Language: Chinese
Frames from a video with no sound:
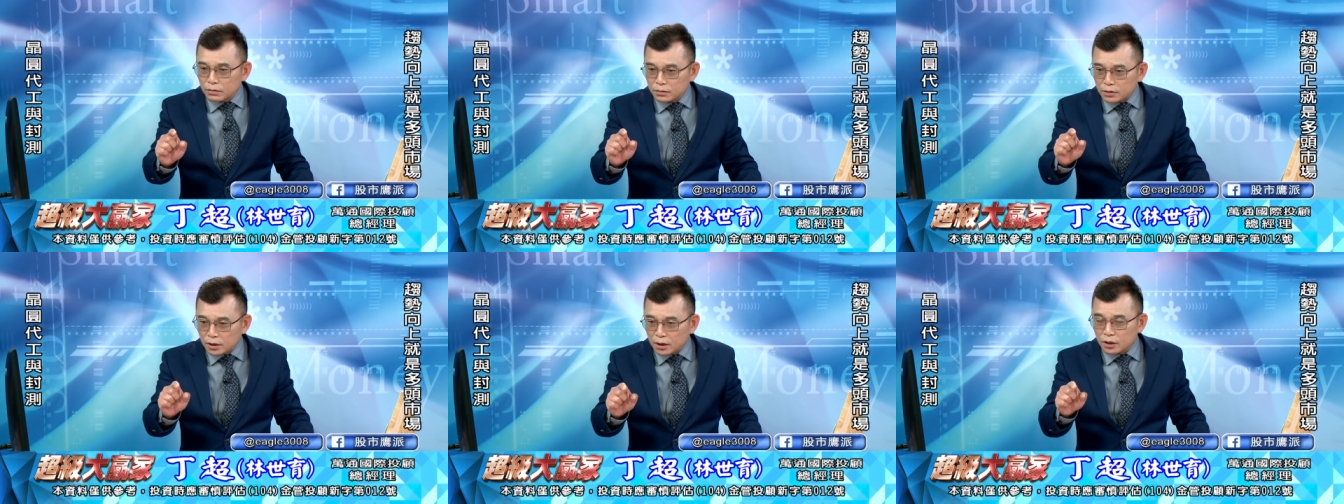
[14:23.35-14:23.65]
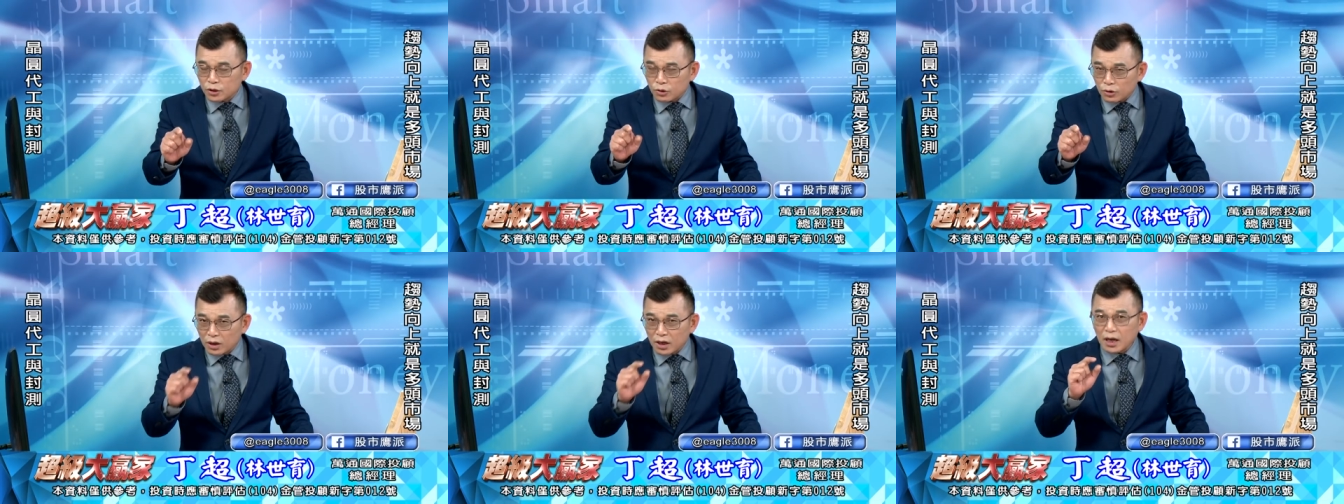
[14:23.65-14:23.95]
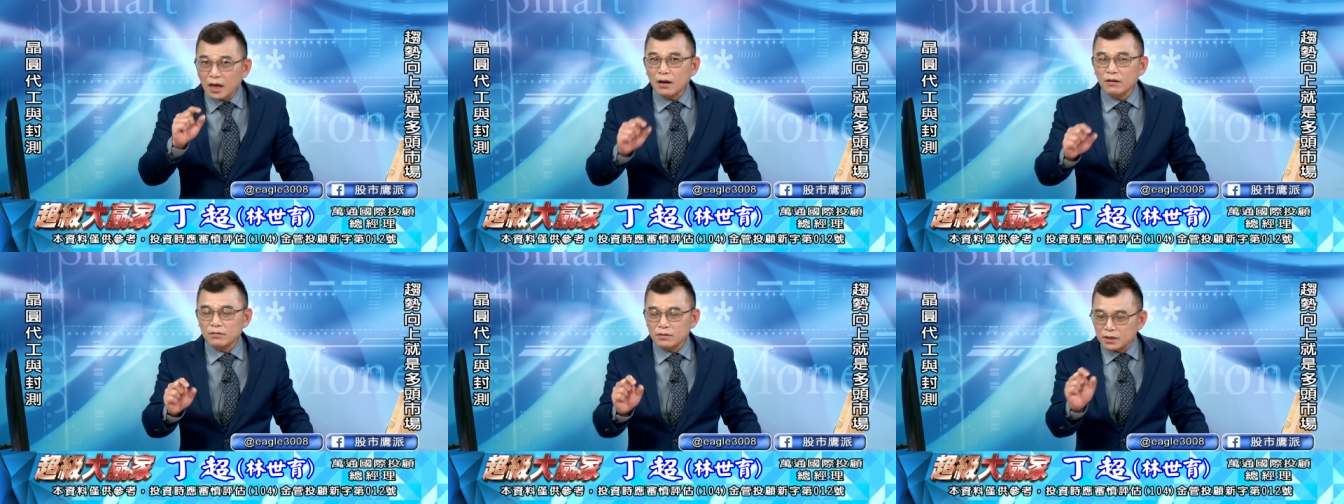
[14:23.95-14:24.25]
这个最
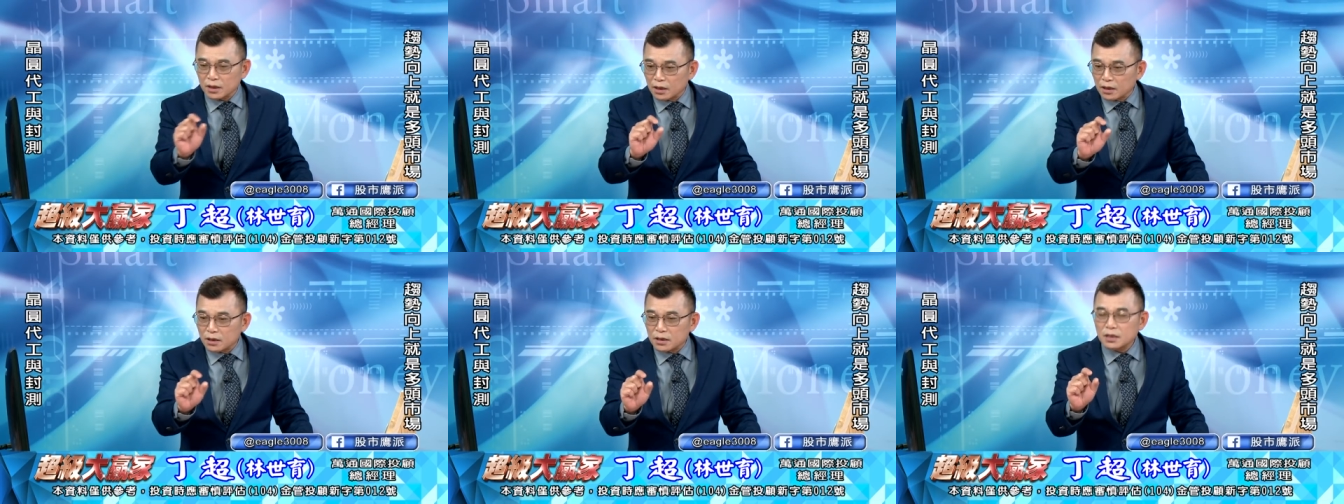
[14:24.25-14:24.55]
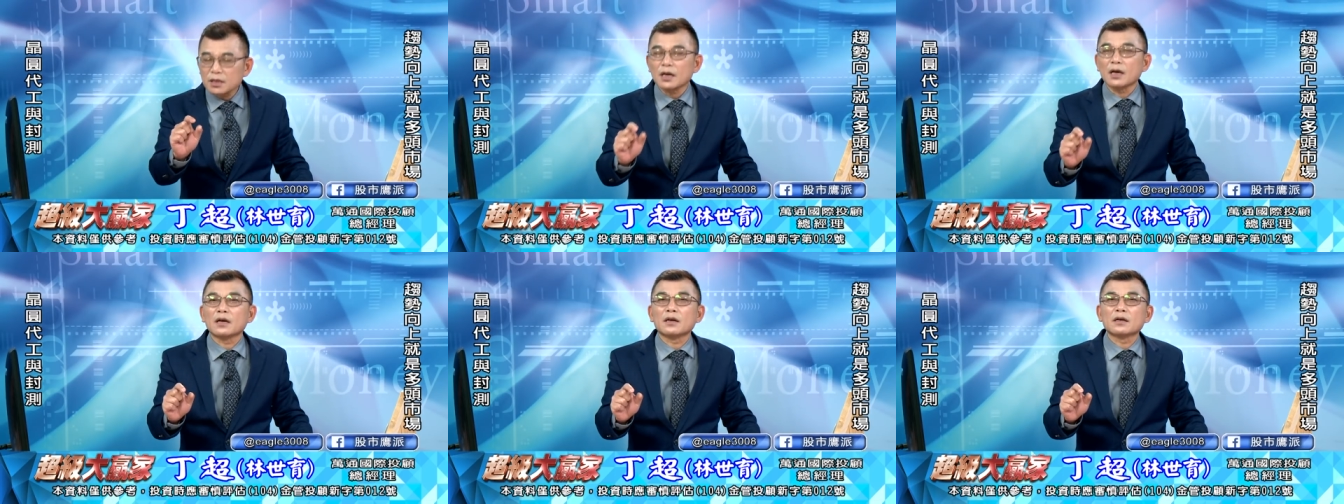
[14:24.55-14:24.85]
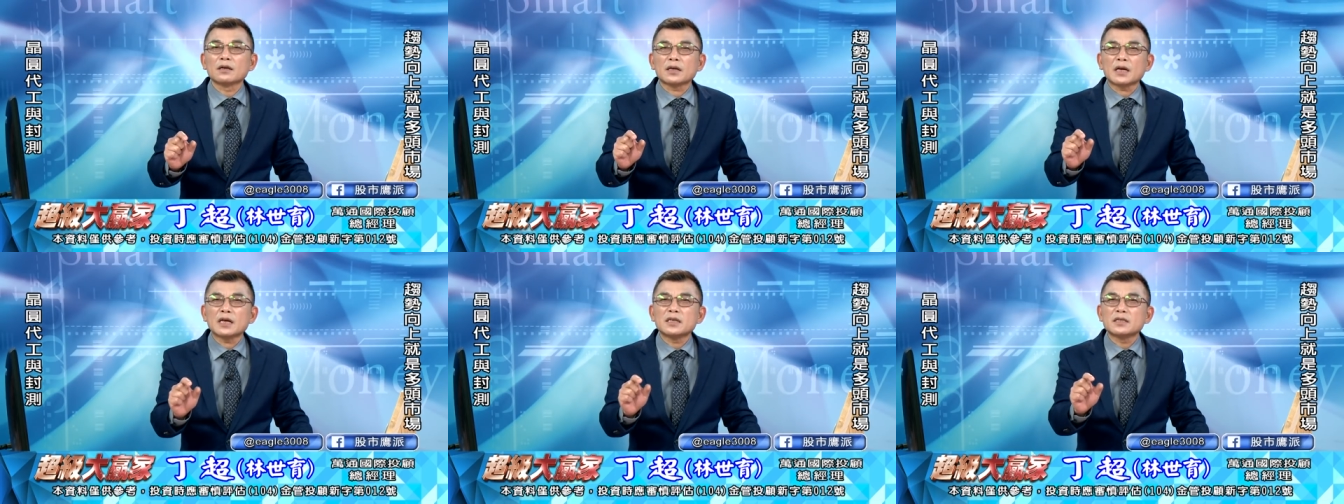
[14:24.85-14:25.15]
高写一下，
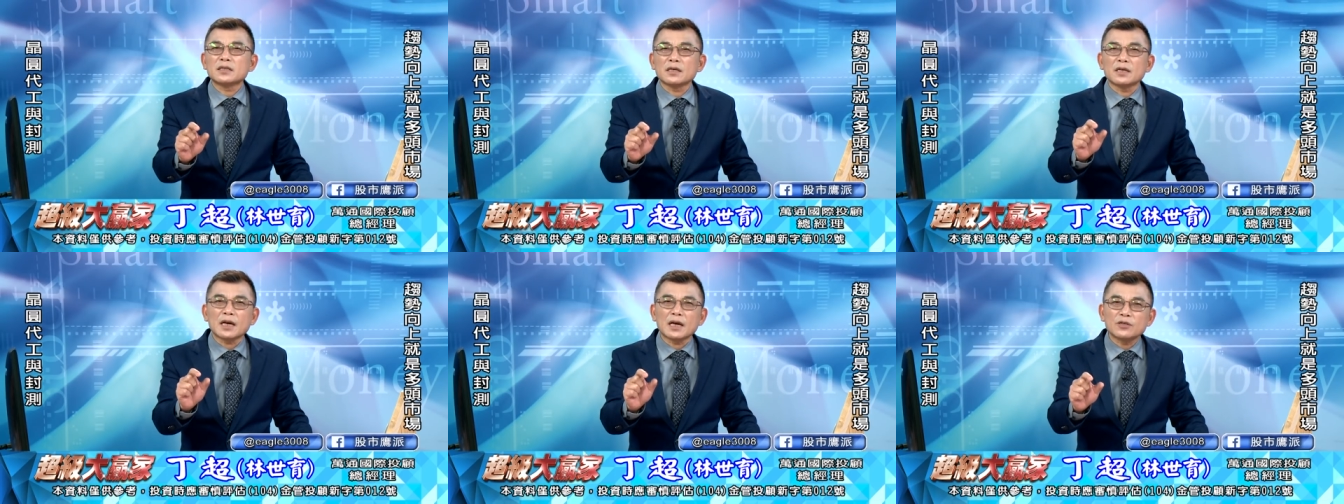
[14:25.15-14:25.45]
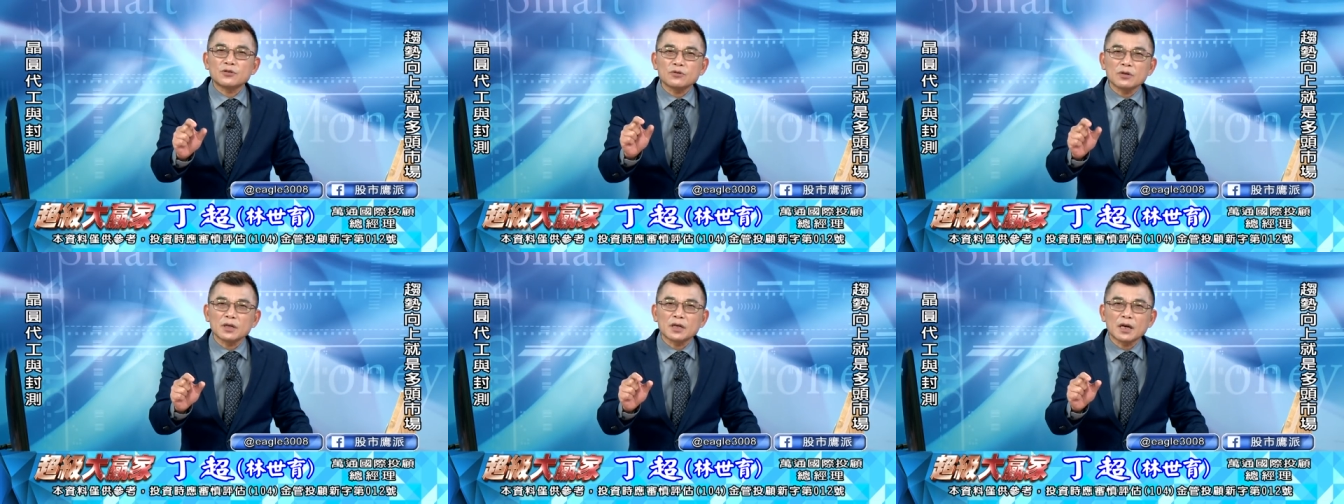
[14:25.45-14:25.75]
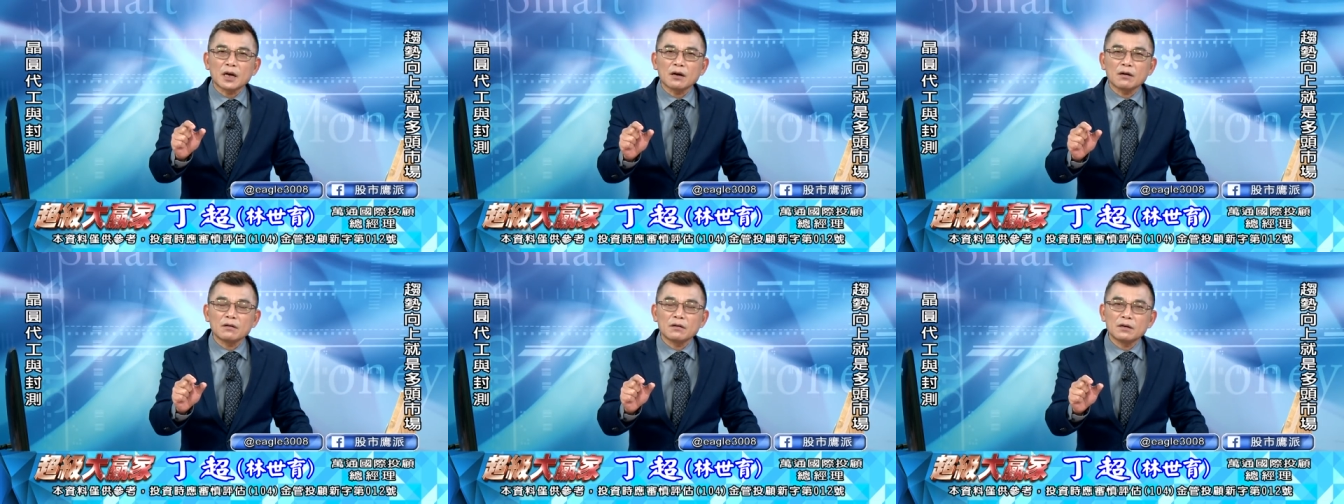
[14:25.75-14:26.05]
看谁看最
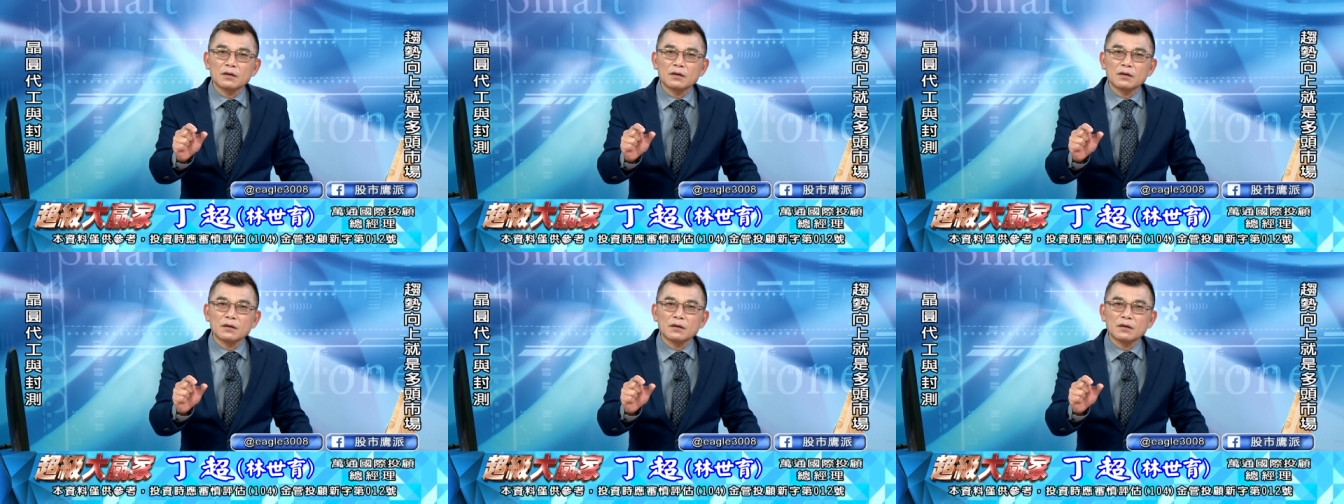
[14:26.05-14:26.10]
高